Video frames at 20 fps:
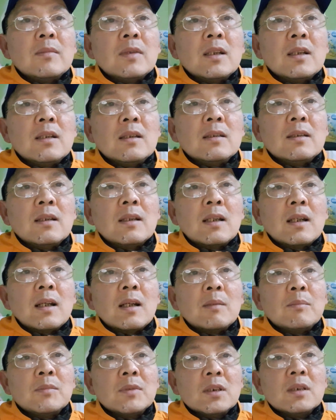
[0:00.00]
lên
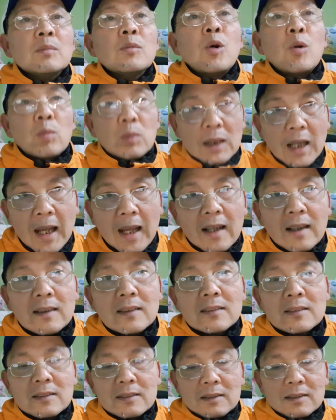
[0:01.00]
là 14 tháng
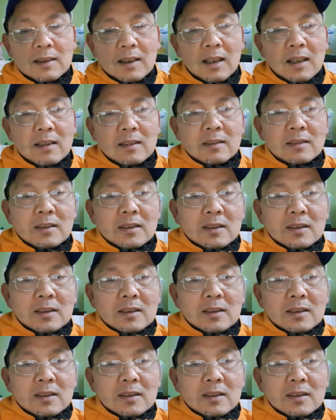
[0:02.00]
ha.